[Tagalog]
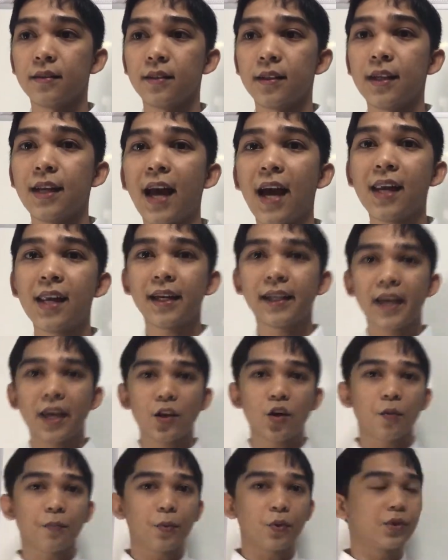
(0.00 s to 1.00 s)

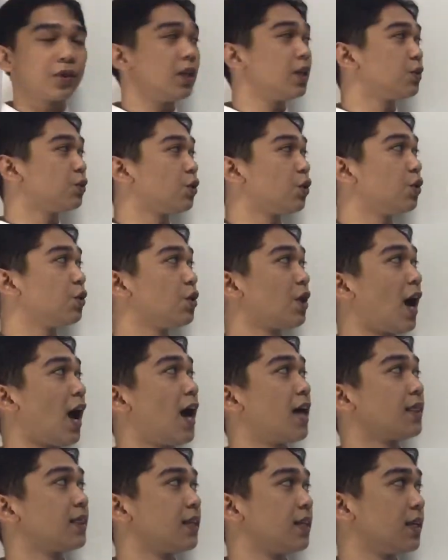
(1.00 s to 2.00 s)
Ilalagay ko po dito yung
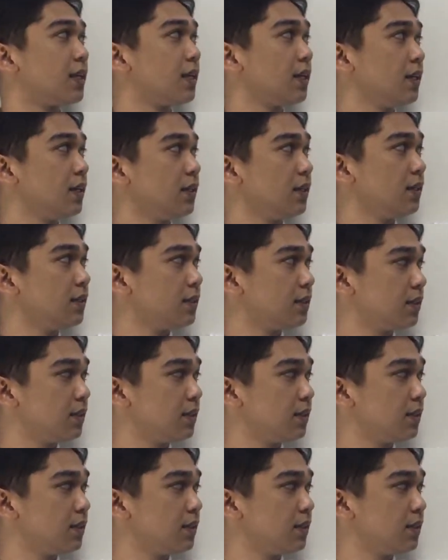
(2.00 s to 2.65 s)
ating